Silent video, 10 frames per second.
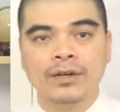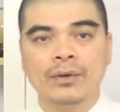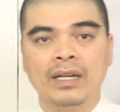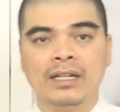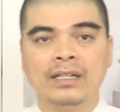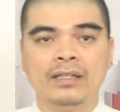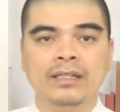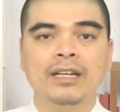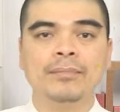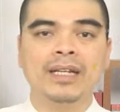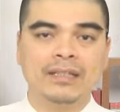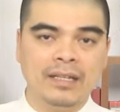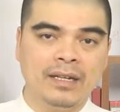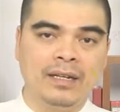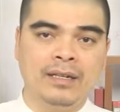hoặc là thiết lập ban
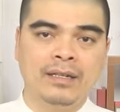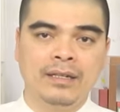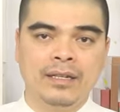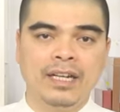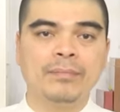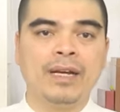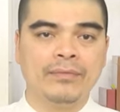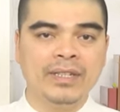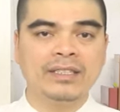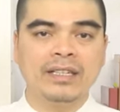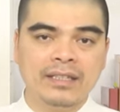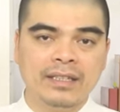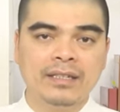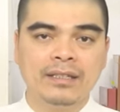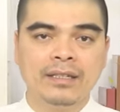thờ, lập bài vị gia
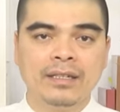tiên